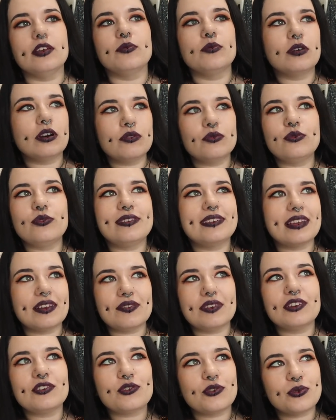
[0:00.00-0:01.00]
Et moi, vous le
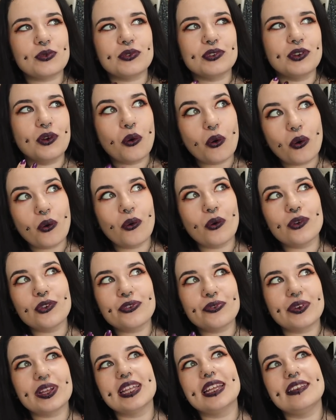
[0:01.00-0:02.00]
savez, je suis une
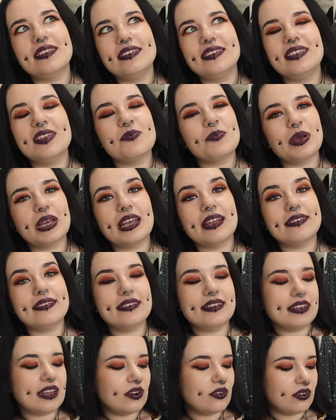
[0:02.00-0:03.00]
grosse fanatique des packagings.